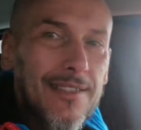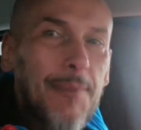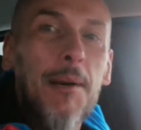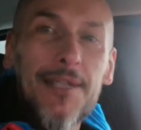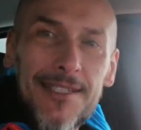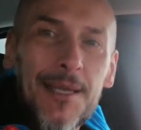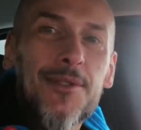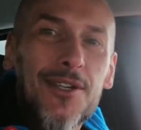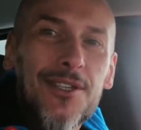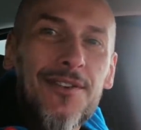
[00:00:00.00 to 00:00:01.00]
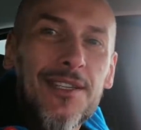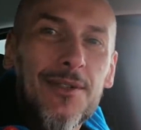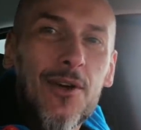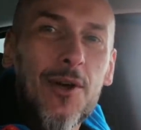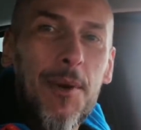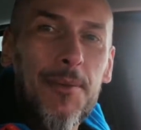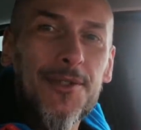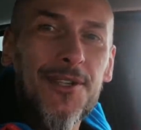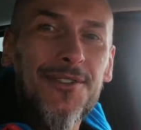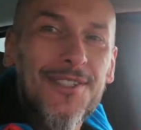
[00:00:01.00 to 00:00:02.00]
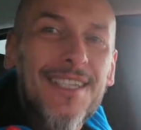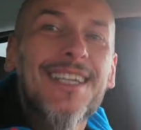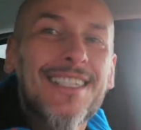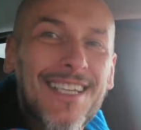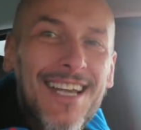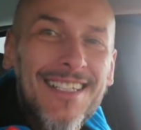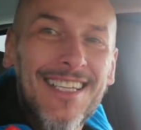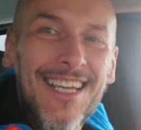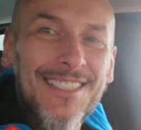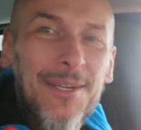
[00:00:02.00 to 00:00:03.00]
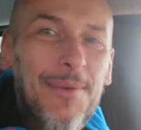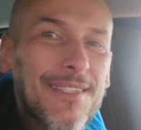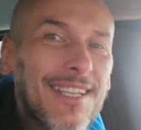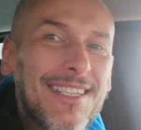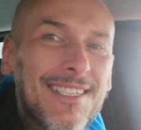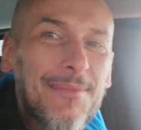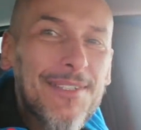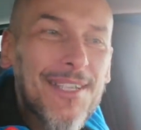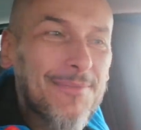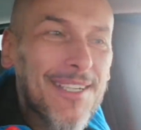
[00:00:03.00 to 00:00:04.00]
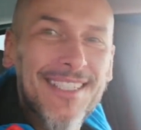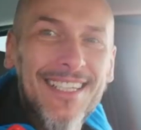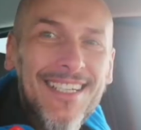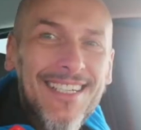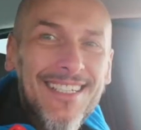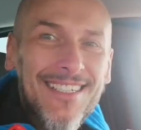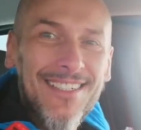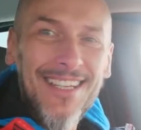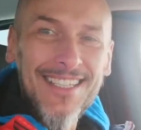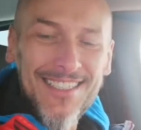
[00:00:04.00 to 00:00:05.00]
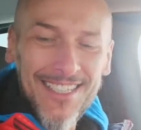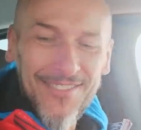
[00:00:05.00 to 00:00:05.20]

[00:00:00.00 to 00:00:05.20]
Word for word: A mam listę przygotowaną, kogo mam pozdrowić. Czekajcie, teraz dobędę listę, będzie śmiesznie. O jajny